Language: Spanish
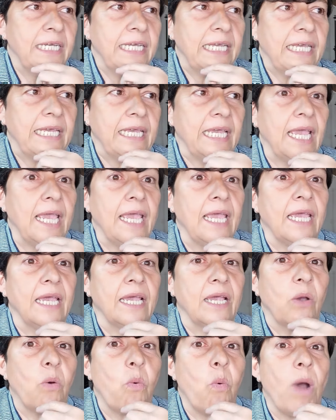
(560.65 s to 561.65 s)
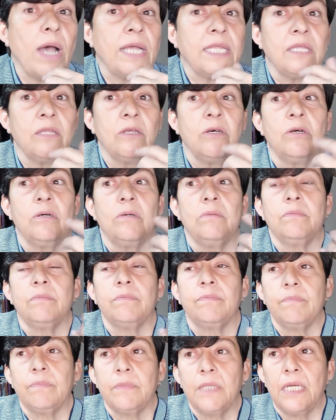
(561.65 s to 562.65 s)
Eh, cuando
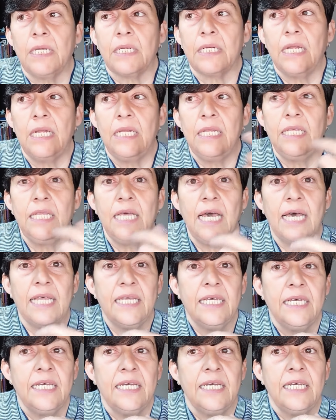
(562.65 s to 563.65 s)
en realidad